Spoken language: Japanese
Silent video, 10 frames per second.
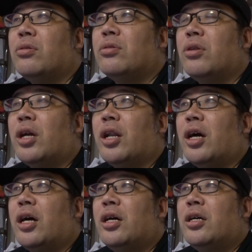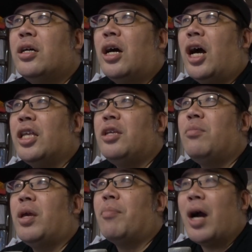それから
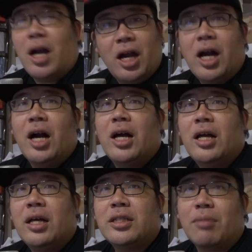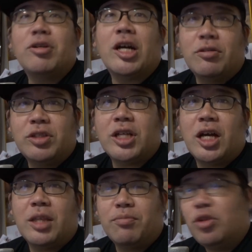アニメ漫画
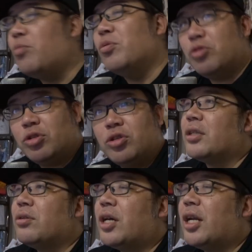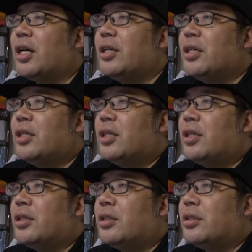サブカルチャーの部分それから
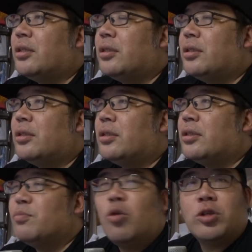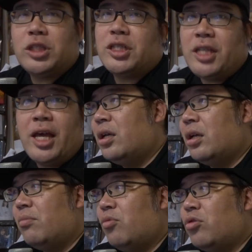うーんスポーツですね
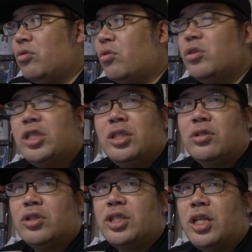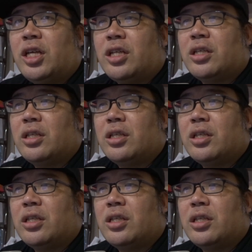僕個人として